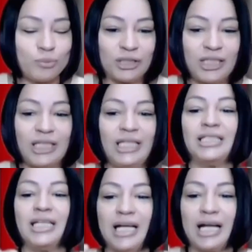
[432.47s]
como usted te
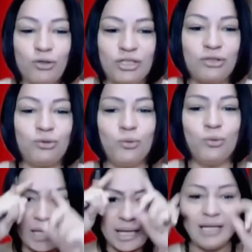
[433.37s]
dice, en la noche
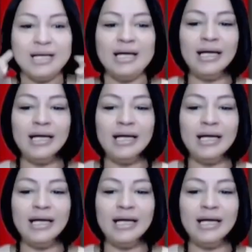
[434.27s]
lluvia,